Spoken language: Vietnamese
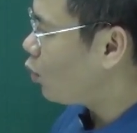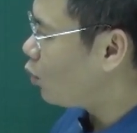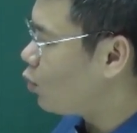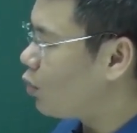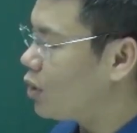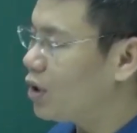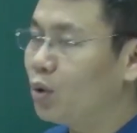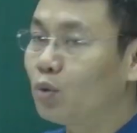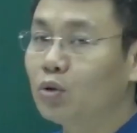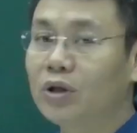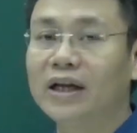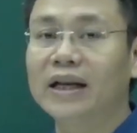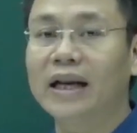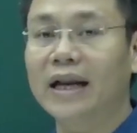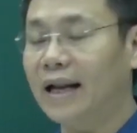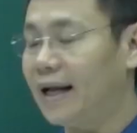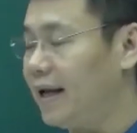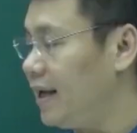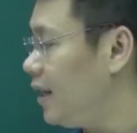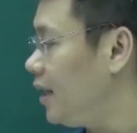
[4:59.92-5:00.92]
mút của cái đồ thị
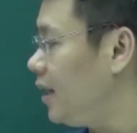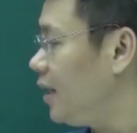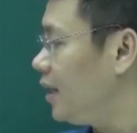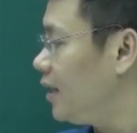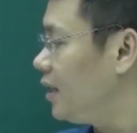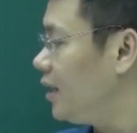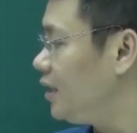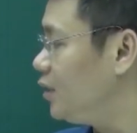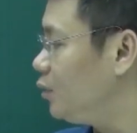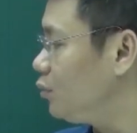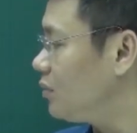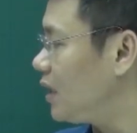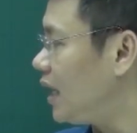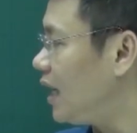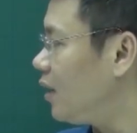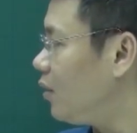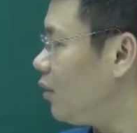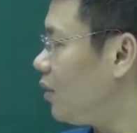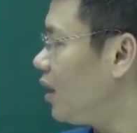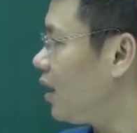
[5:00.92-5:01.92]
này này thì chúng
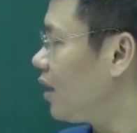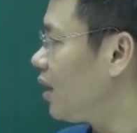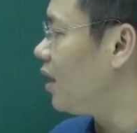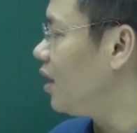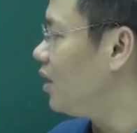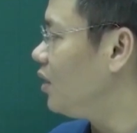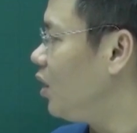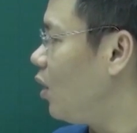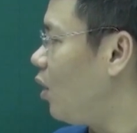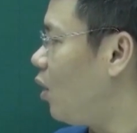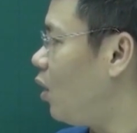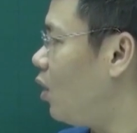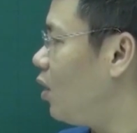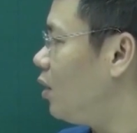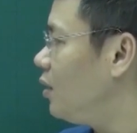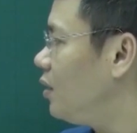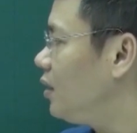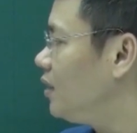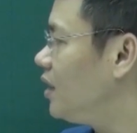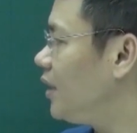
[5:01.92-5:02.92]
ta có r nhỏ
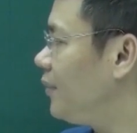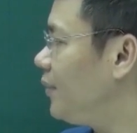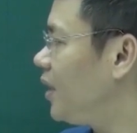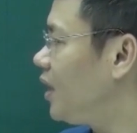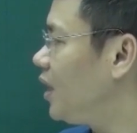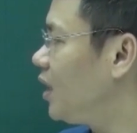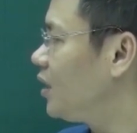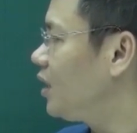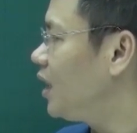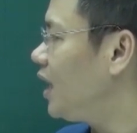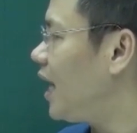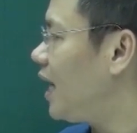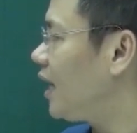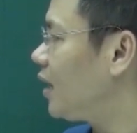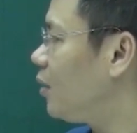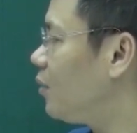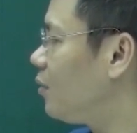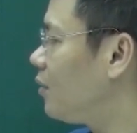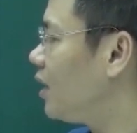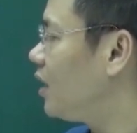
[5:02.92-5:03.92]
nhân với r tới
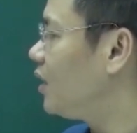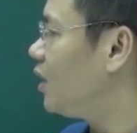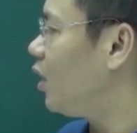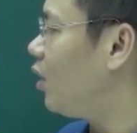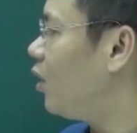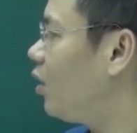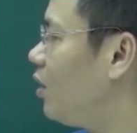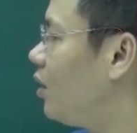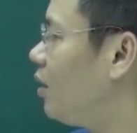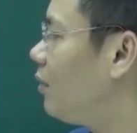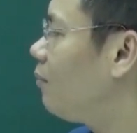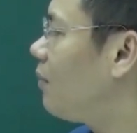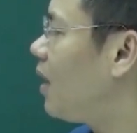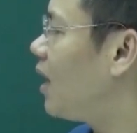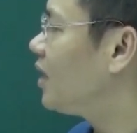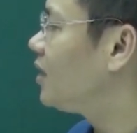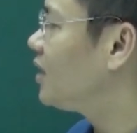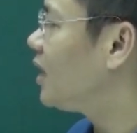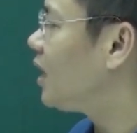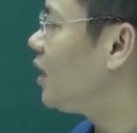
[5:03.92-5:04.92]
hạn cộng r nhỏ
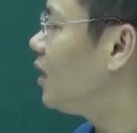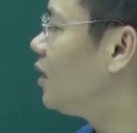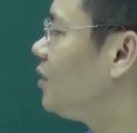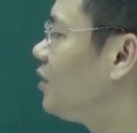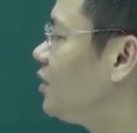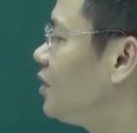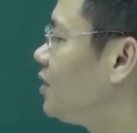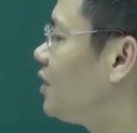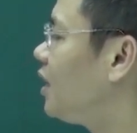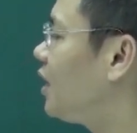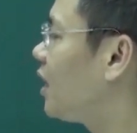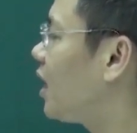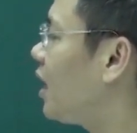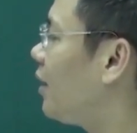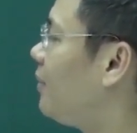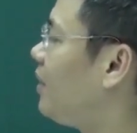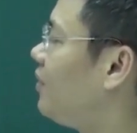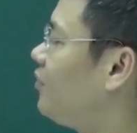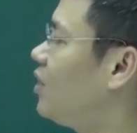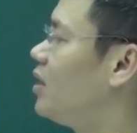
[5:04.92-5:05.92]
bằng zl trừ c tất
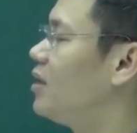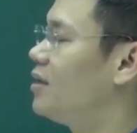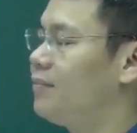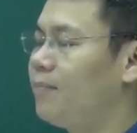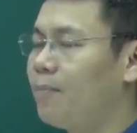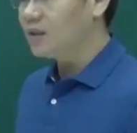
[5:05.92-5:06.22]
cả bình phương